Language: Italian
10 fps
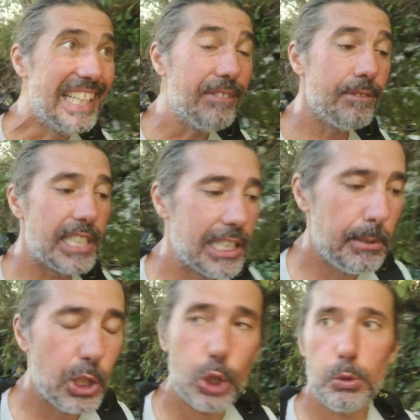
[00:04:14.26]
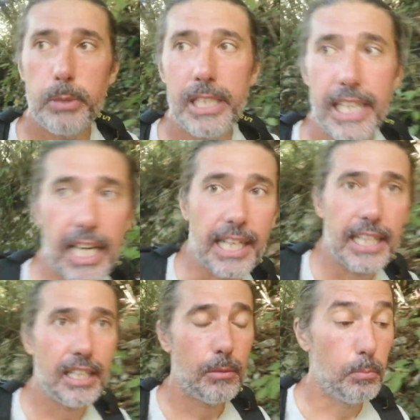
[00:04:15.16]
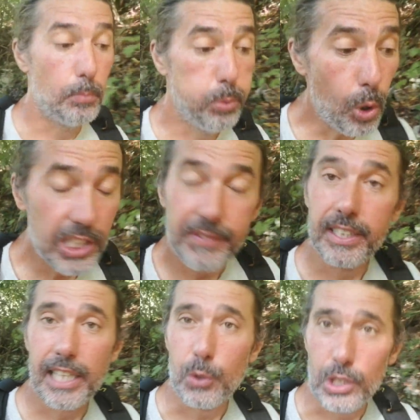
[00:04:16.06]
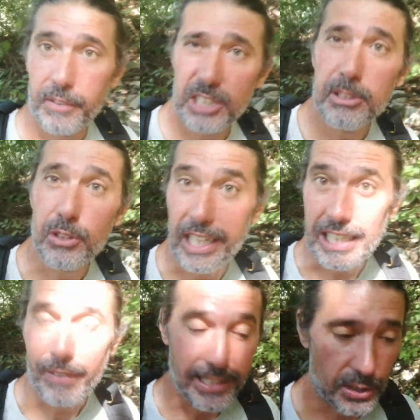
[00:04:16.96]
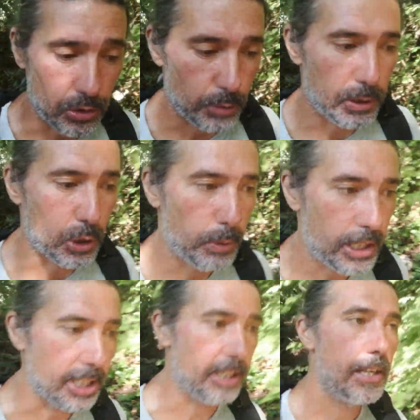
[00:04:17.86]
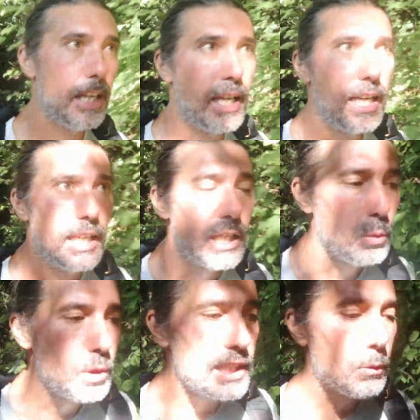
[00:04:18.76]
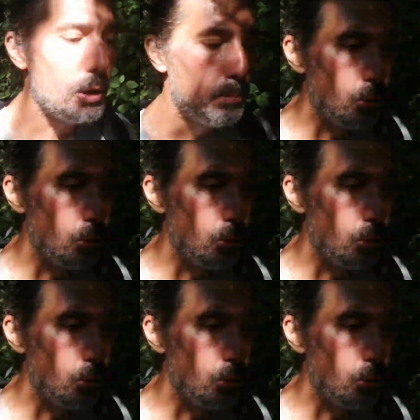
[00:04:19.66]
l'investimento immobiliare può diventare un investimento a leva, adesso ti spiego perché, e quindi a quel